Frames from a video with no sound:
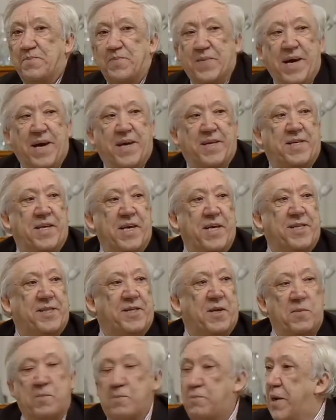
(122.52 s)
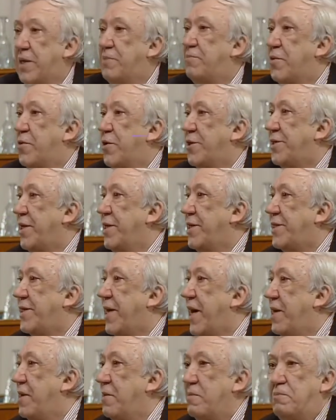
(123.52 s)
артистам подбросили,
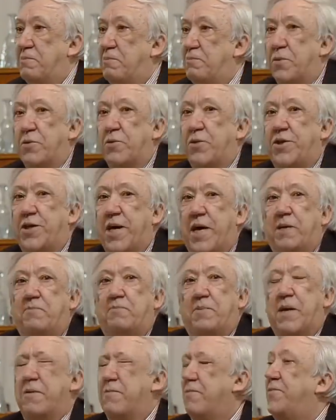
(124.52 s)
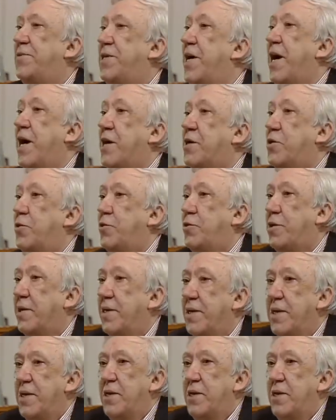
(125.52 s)
стали получать, прям все ахают.